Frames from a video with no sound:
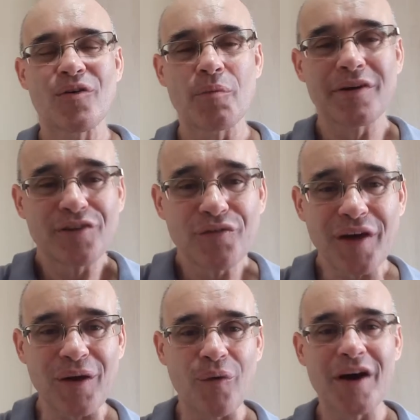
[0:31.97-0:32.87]
O pessoal
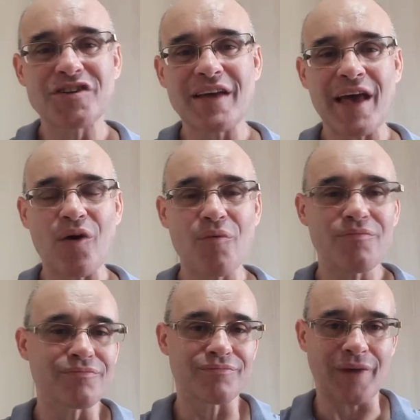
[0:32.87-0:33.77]
Overlord é
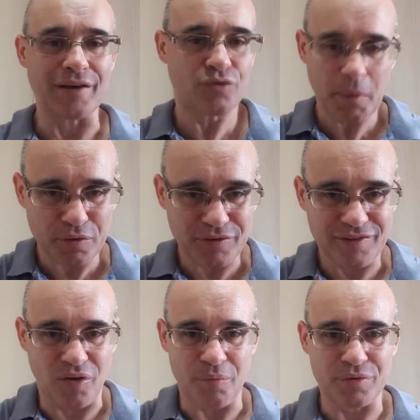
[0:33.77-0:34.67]
uma superprodução,